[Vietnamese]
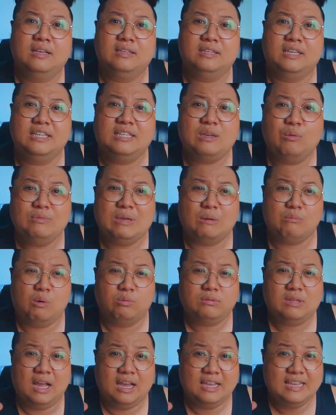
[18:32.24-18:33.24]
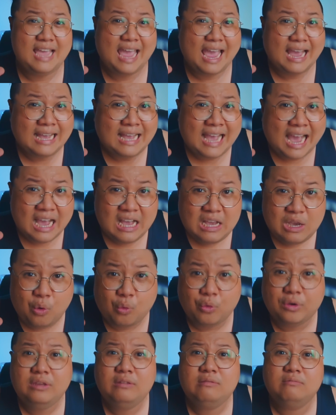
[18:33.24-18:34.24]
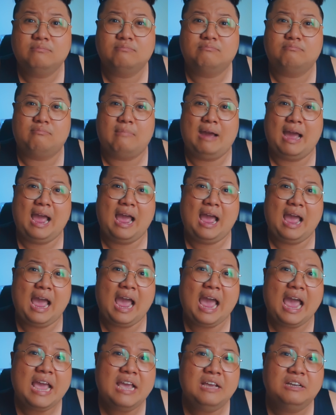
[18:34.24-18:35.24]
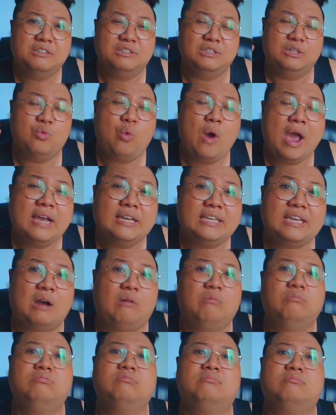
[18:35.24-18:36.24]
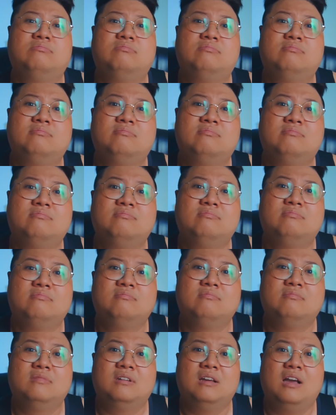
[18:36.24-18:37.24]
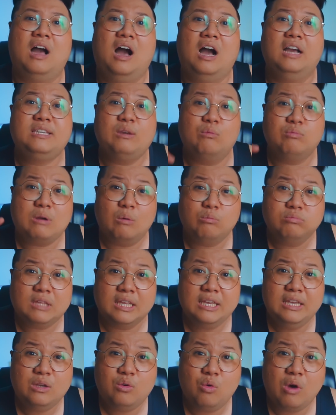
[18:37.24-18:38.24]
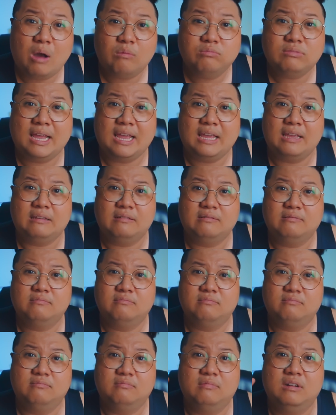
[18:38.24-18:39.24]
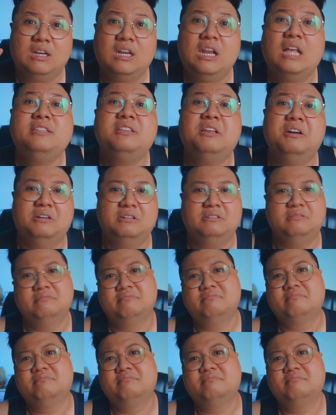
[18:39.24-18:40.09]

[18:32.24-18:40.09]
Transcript: chỉ trong vòng một thời gian ngắn ngủi mà hai người quan trọng ở trong công ty của ông này lên đường